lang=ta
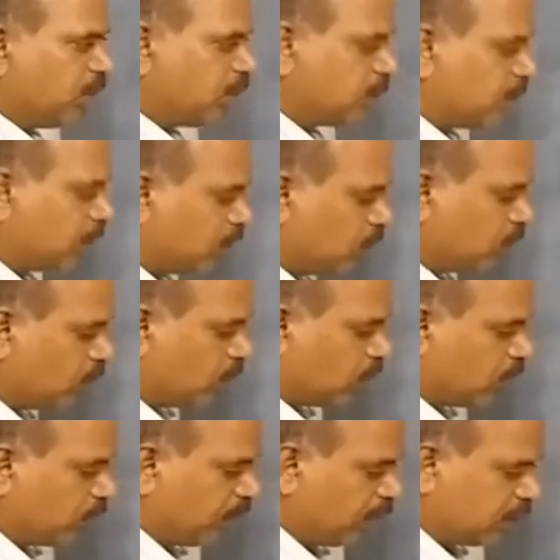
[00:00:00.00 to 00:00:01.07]
ப்ளஸ் பத்து
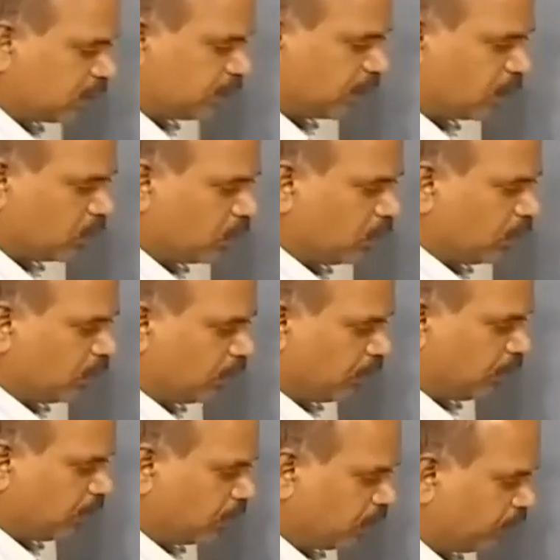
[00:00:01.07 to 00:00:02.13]
ஒன்பது மைனஸ் பதினொன்று
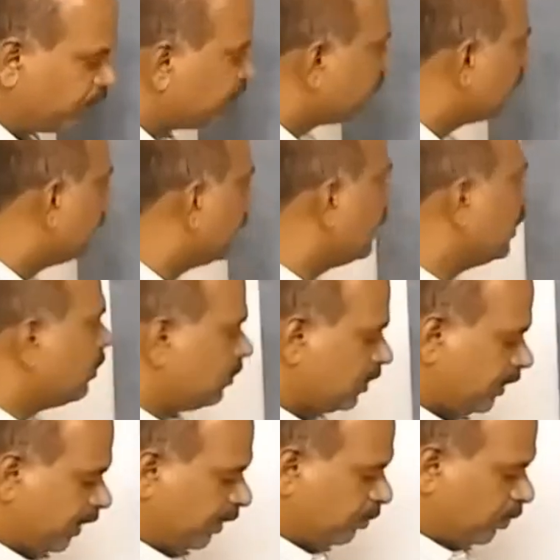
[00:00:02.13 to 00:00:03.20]
இப்படி வரும் இதுதான்
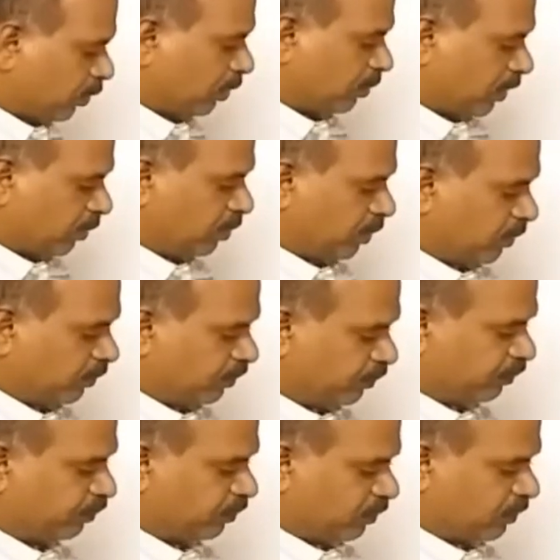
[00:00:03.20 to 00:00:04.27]
வந்து ஏபியோட மதிப்பு
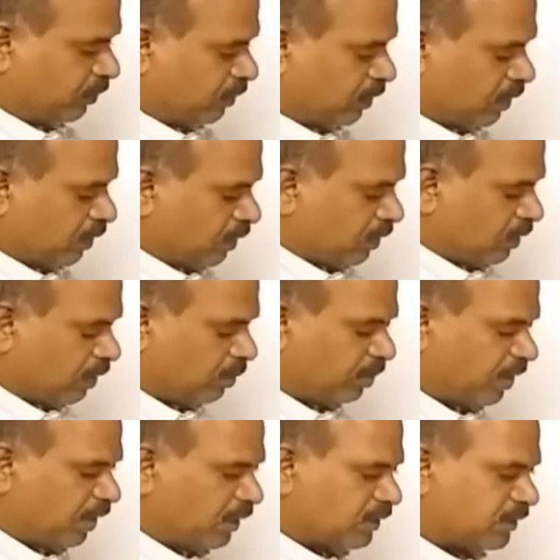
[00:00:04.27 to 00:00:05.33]
இப்போ
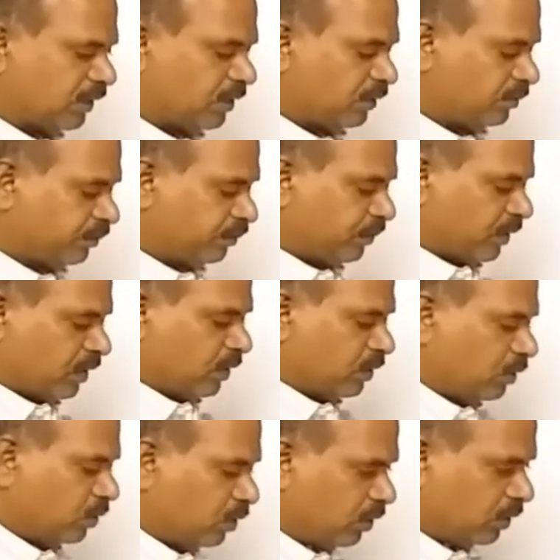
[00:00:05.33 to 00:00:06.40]
நான் என்ன செய்கிறேன்
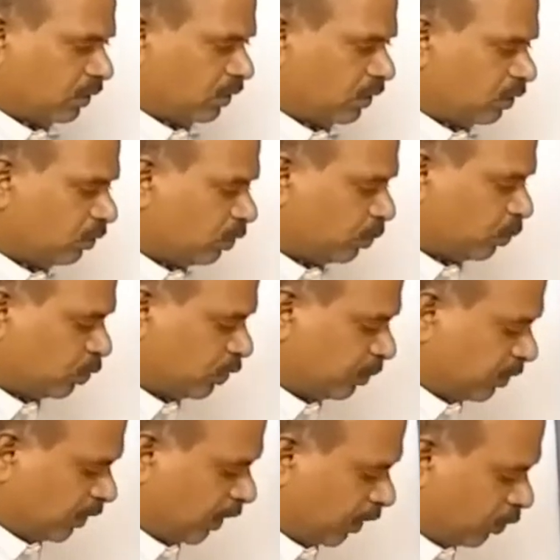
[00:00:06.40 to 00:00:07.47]
இது இது வந்து
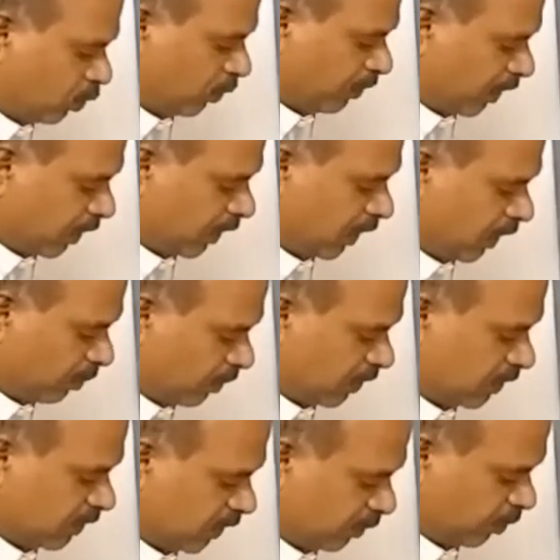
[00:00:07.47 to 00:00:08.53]
பூஜ்ஜியமற்ற அணிக்கோவையாக இருக்கா நம்ம
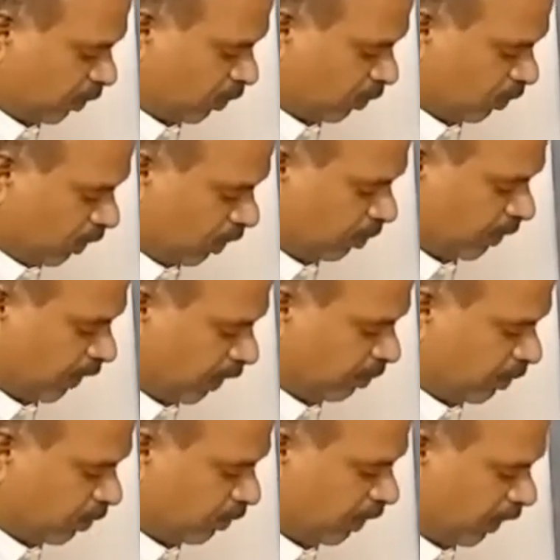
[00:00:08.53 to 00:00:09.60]
செக் பண்ணணும் அப்போ
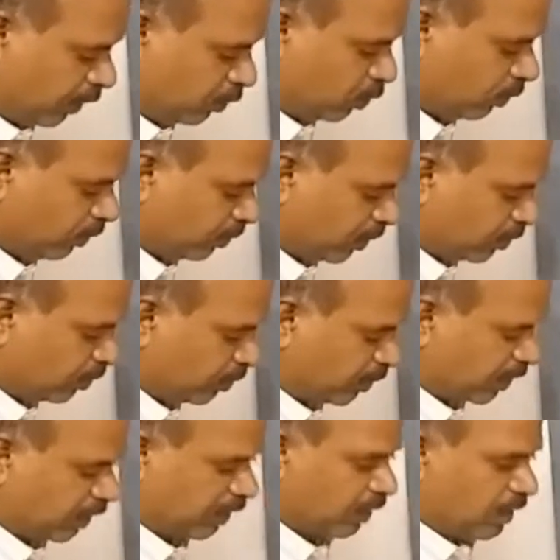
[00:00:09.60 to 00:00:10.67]
ஏபியினுடைய அணிக்கோவை மதிப்பு
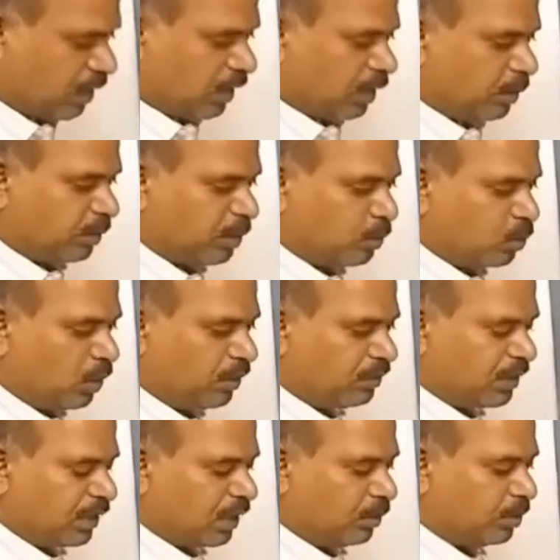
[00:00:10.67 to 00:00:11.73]
பார்க்குறேன் இப்போ இந்த மூளை
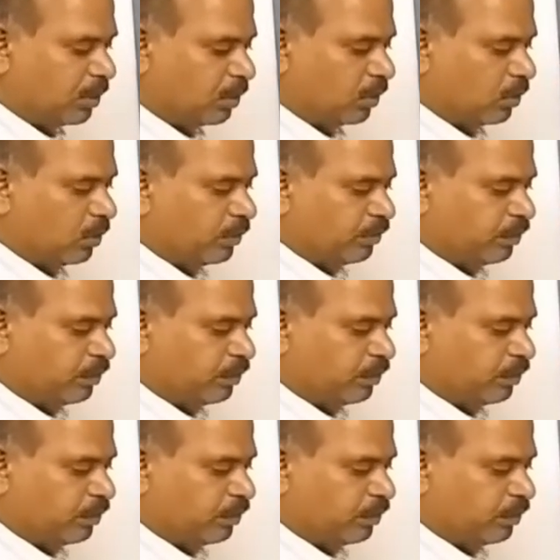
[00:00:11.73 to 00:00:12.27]
விட்டங்களை பெருக்கிறோம்